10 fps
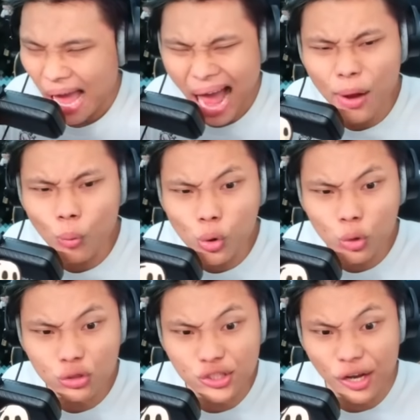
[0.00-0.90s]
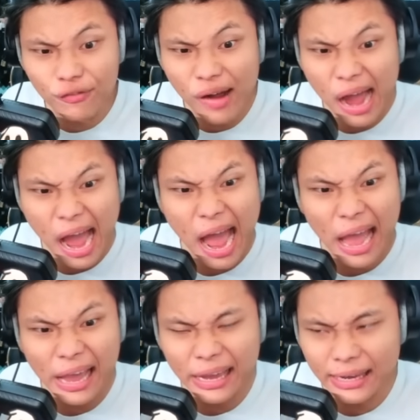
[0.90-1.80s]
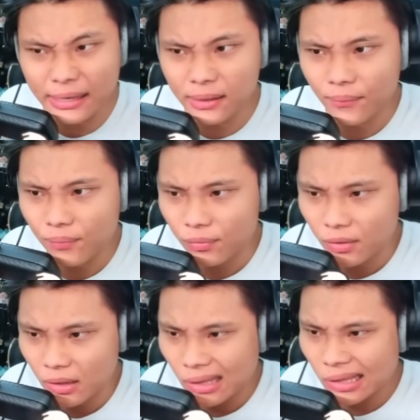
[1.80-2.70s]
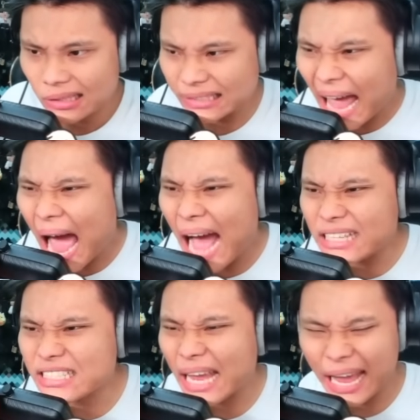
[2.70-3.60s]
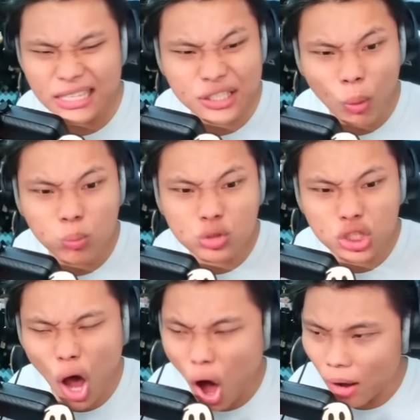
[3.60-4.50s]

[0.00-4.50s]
I will survive. Ta sẽ sống sót.